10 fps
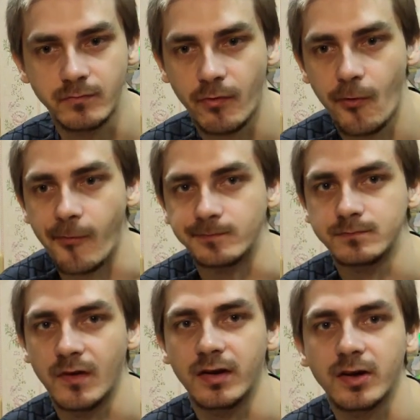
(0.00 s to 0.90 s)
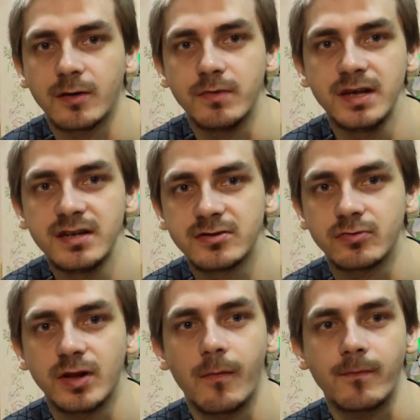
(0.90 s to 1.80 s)
Ну, она как бы есть, но
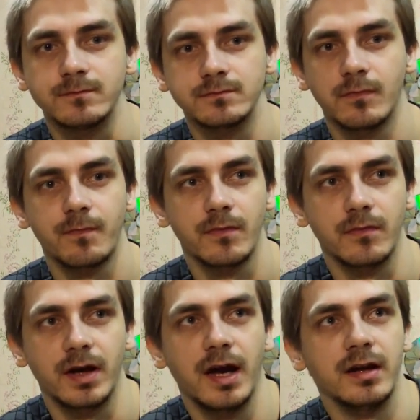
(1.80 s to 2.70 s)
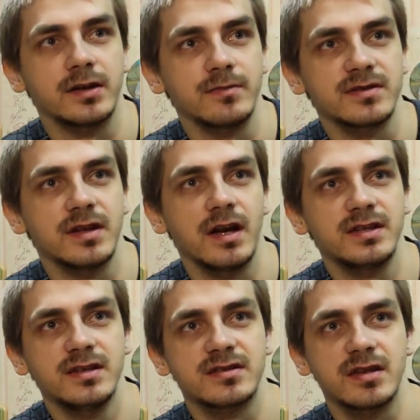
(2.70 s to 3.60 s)
там реально там, не знаю,
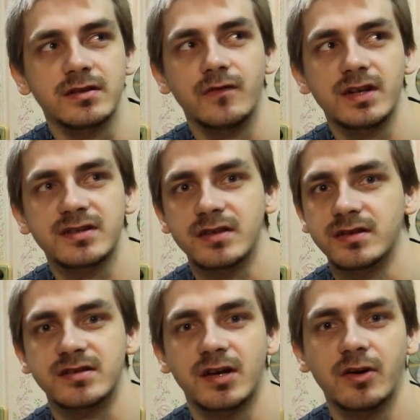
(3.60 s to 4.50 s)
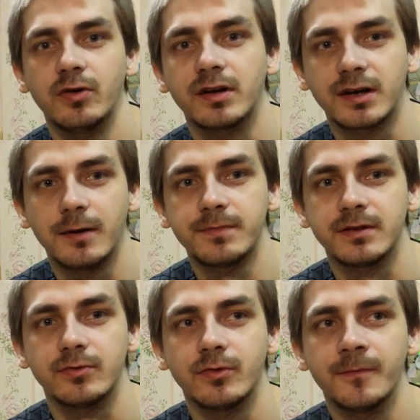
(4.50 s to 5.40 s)
1 цент, 2 цента за ролик
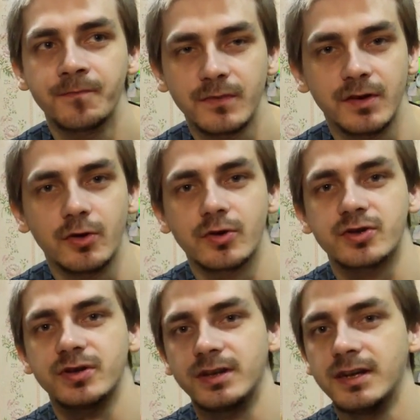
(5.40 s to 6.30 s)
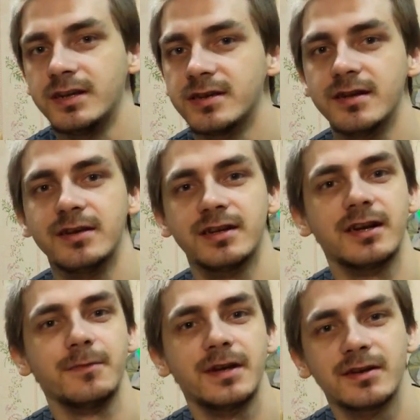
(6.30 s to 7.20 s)
капнет, но ее даже, эти, эти
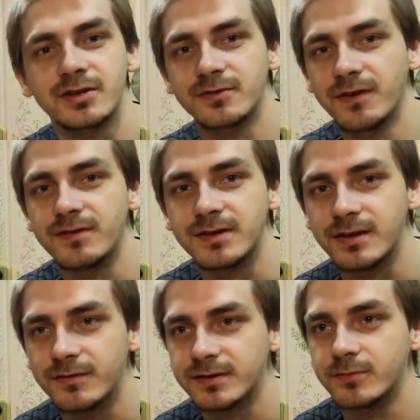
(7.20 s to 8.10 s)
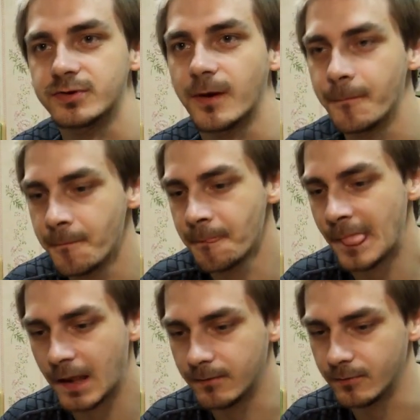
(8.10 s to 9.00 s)
копейки даже вывести невозможно.
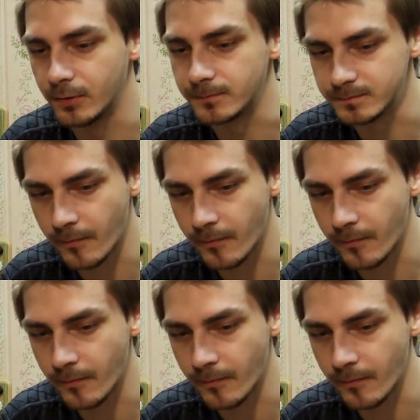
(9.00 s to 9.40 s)
Вот.